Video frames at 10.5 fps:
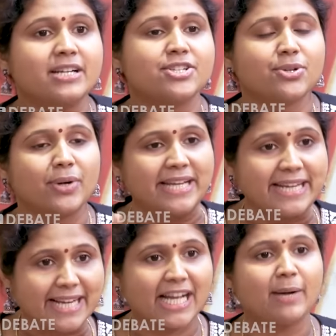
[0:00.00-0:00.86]
கட்சியோட
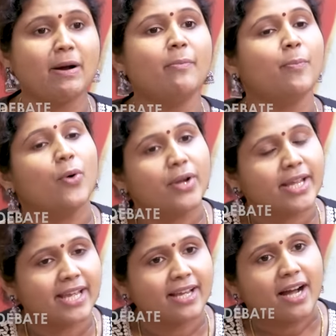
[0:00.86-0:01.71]
இணக்கமா
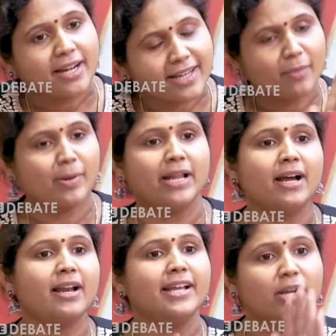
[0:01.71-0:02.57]
போய்
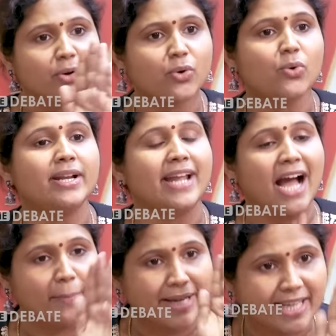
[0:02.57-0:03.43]
அண்ணாமலையால இங்க ஒரு
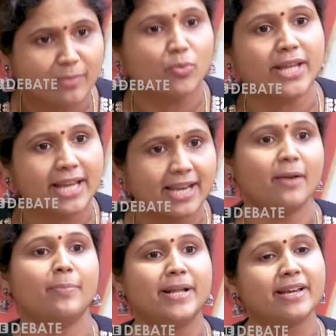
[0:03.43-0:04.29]
கூட்டணியை அமைக்க முடியல
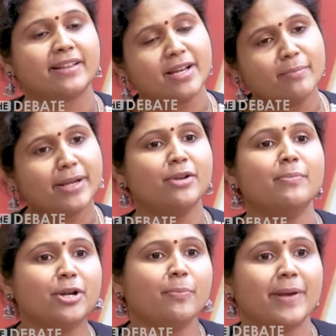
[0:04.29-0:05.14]
அப்படிங்கறத
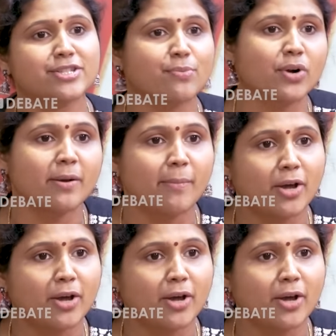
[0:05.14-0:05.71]
மீண்டும் மீண்டும் பேசுவதெல்லாம்